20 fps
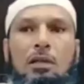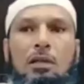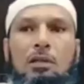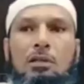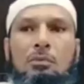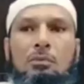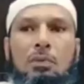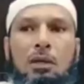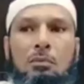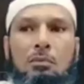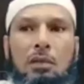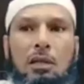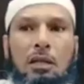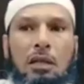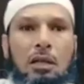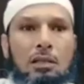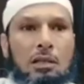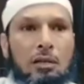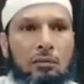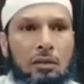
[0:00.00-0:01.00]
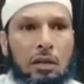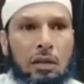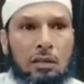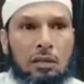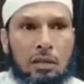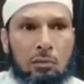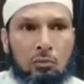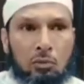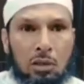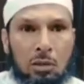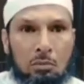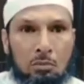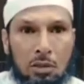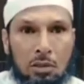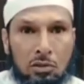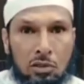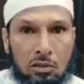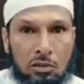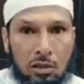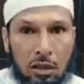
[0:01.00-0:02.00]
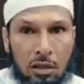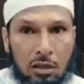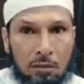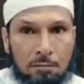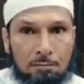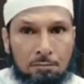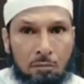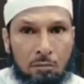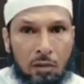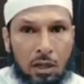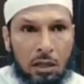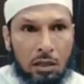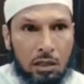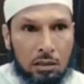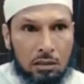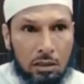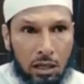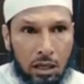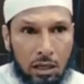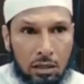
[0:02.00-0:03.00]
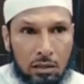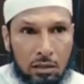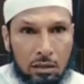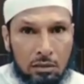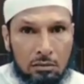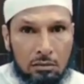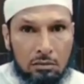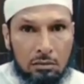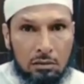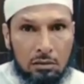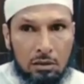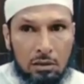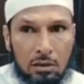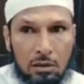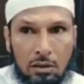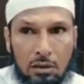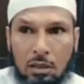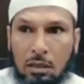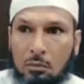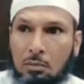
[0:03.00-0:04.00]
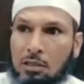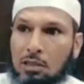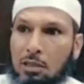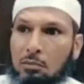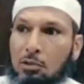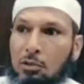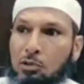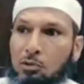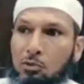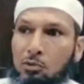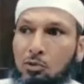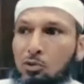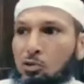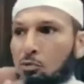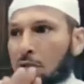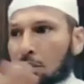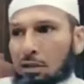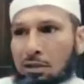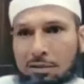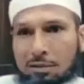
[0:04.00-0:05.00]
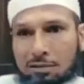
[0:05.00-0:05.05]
اسمع مليح هذه فائده مهمه جدا راح نعطيها لك اللي مازال ما تزوجوش برك